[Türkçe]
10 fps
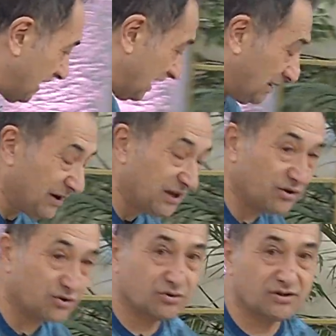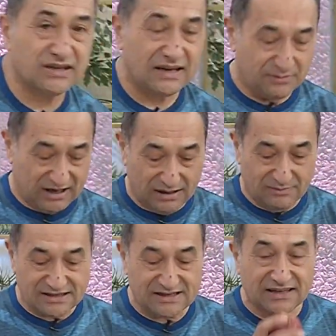elma yiyorsunuz. Diyelim ki
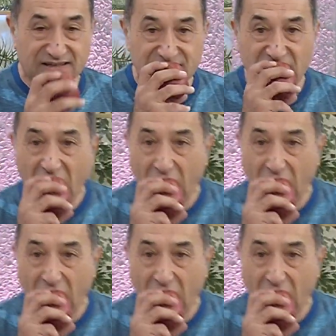elmanızı yediniz.